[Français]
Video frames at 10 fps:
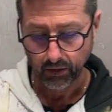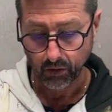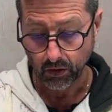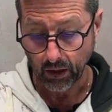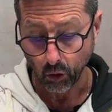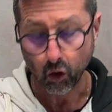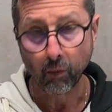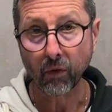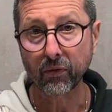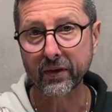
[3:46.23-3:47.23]
Euh, alors
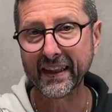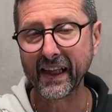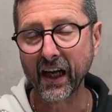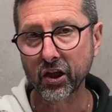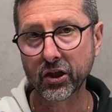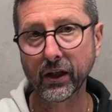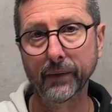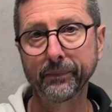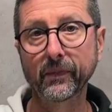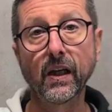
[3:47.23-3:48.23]
comment vont-ils
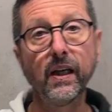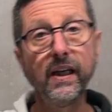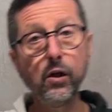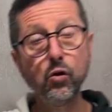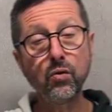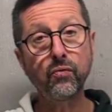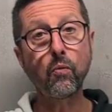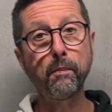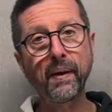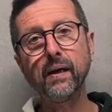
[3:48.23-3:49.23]
agir ils ne
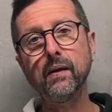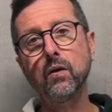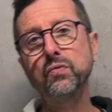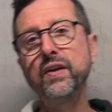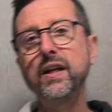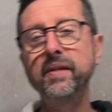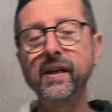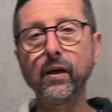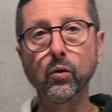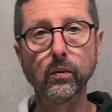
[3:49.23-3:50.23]
vont pas enlever les
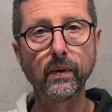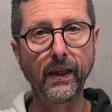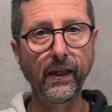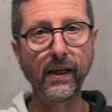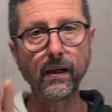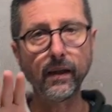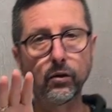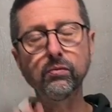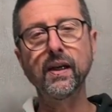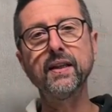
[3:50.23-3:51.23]
minéraux. Et là
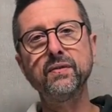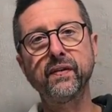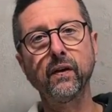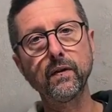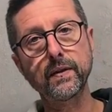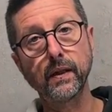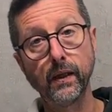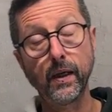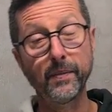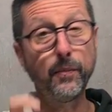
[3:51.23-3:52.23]
est toute la différence
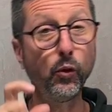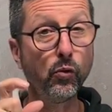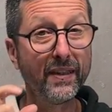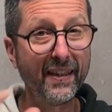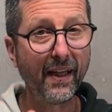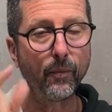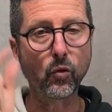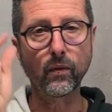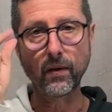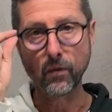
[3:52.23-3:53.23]
et un petit peu le
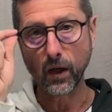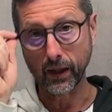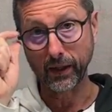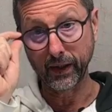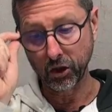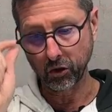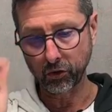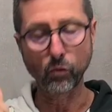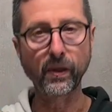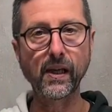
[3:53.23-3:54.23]
dilemme qu'on va avoir avec des
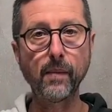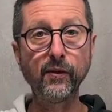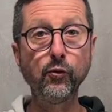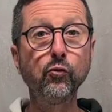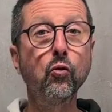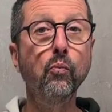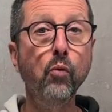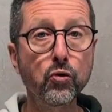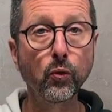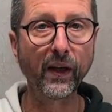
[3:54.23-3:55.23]
gens qui ont pris l'habitude de
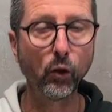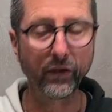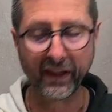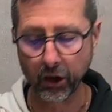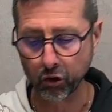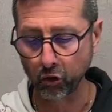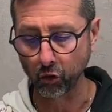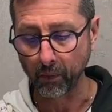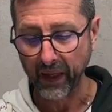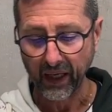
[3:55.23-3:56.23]
mesurer le TH de
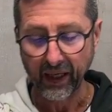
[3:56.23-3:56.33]
l'eau.